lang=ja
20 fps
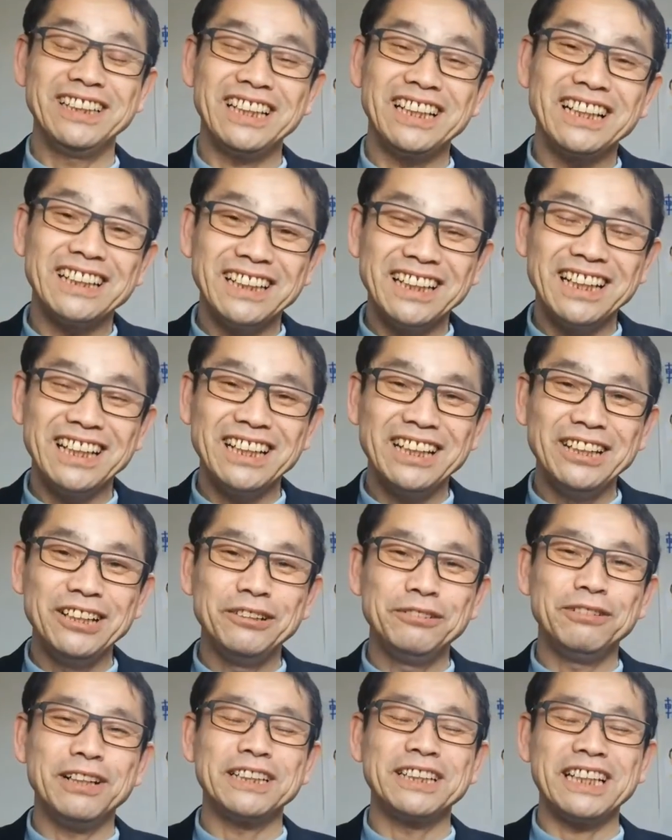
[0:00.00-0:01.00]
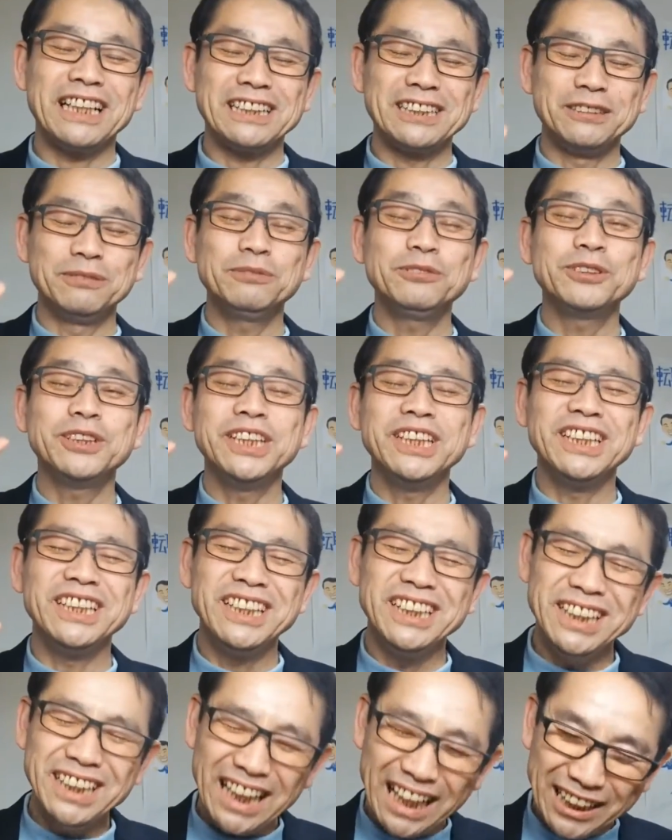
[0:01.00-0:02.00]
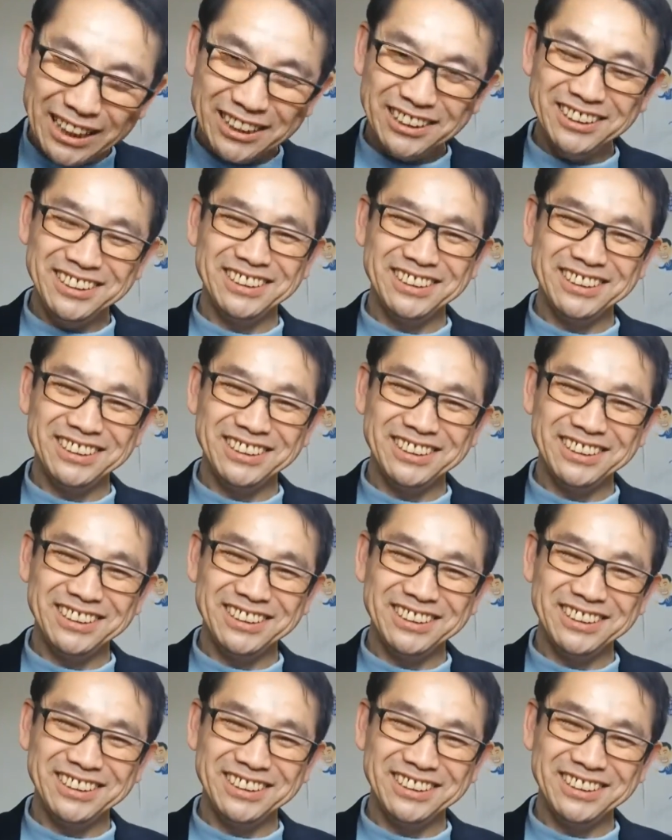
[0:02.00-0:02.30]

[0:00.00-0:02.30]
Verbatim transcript: たらね、私も聞きたい。